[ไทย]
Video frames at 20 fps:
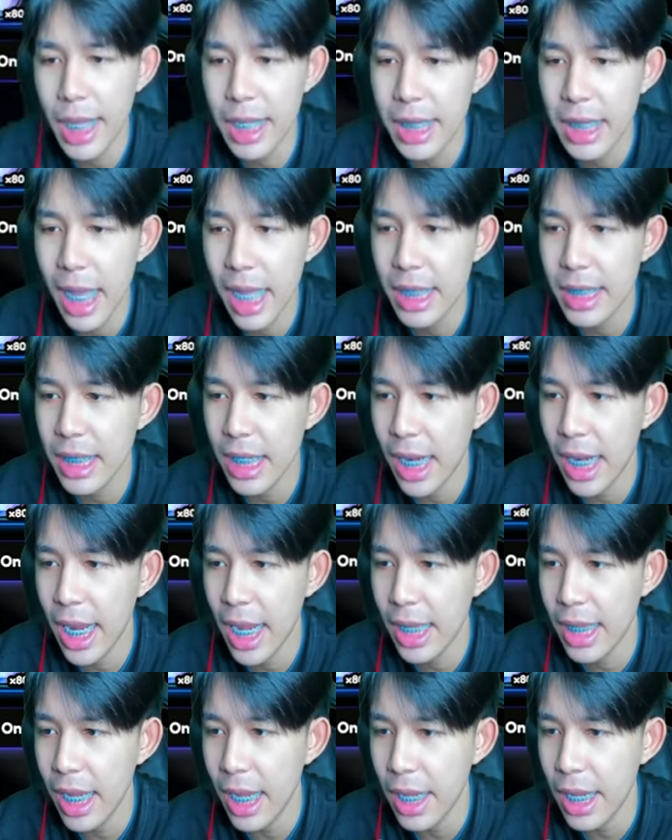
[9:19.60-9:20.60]
นานสักแค่
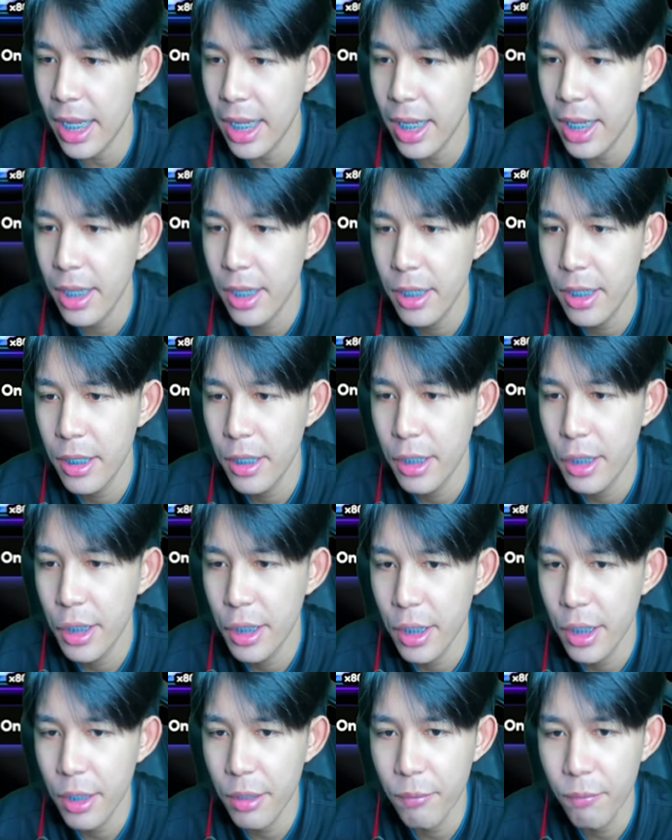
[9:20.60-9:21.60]
ไหน
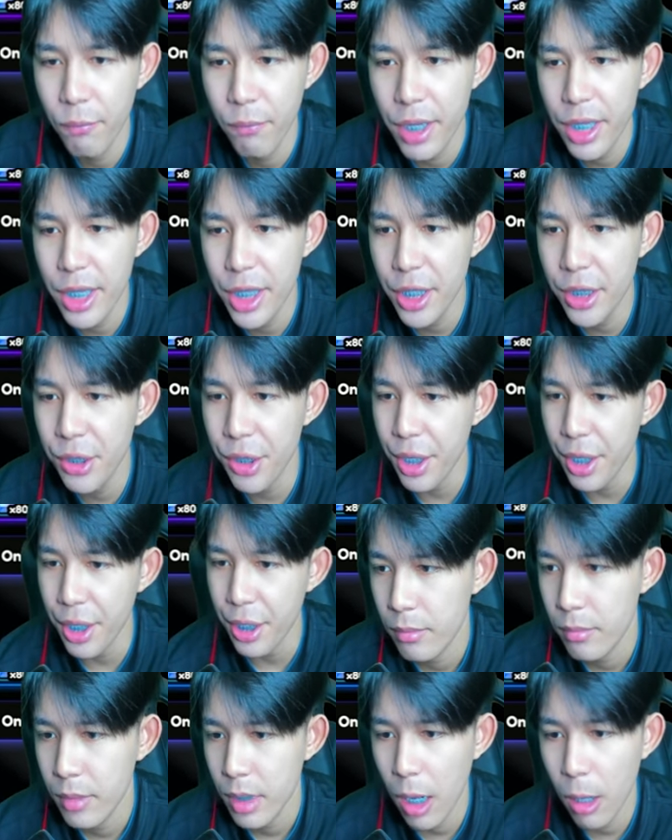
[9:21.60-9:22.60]
อินฟินิตี้
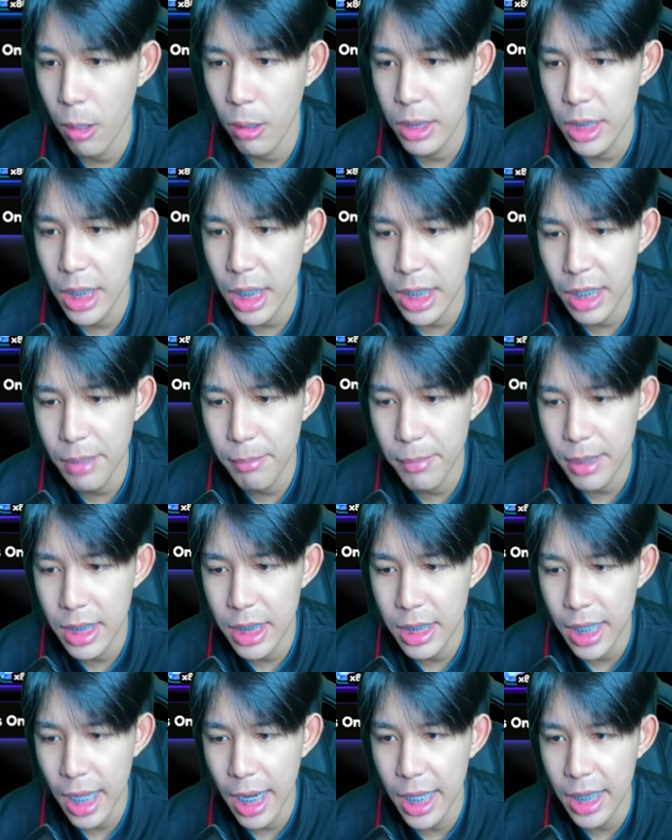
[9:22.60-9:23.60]
อาอันนี้ยังเล่นไม่ถึง
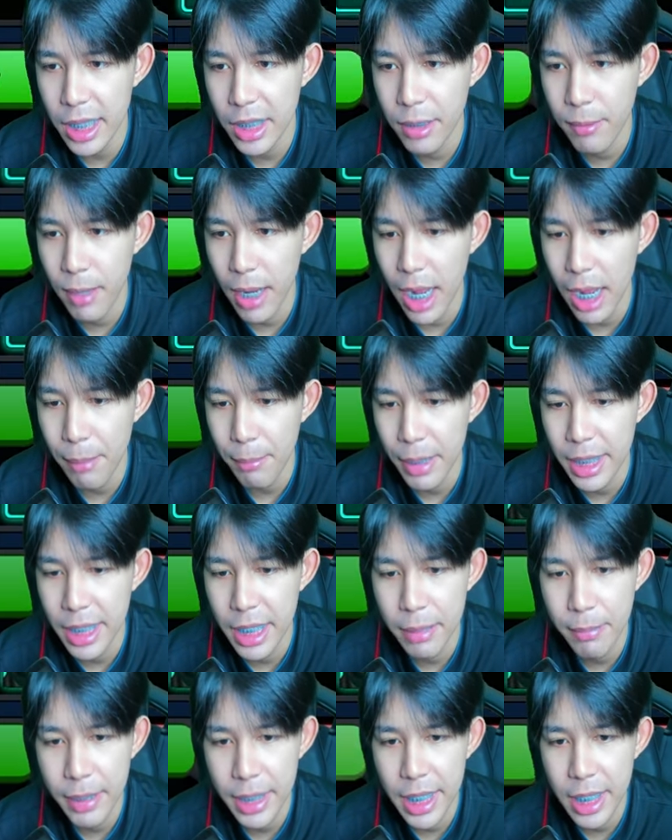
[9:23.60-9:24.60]
ไหนเลยนี่ว่า ไปดิ
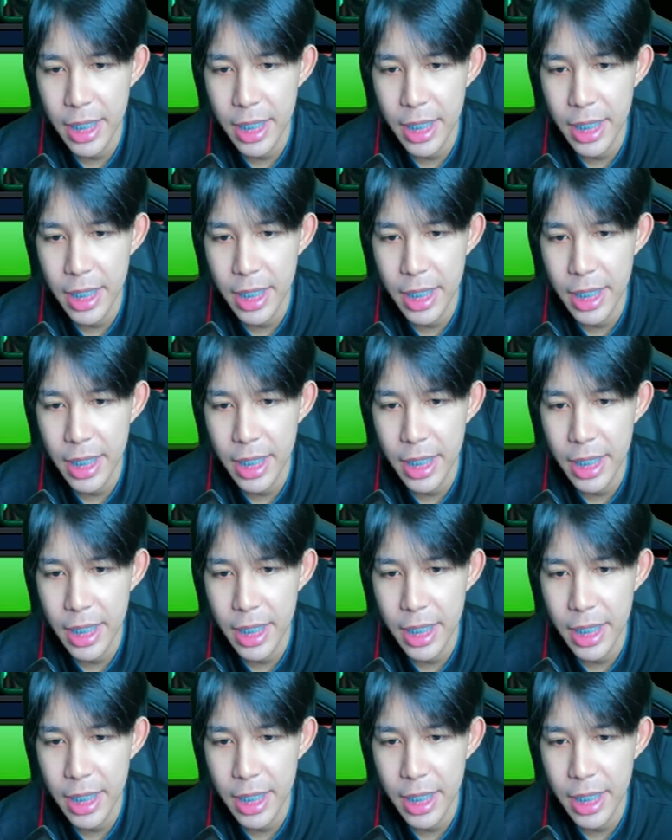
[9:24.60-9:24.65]
ไปดิ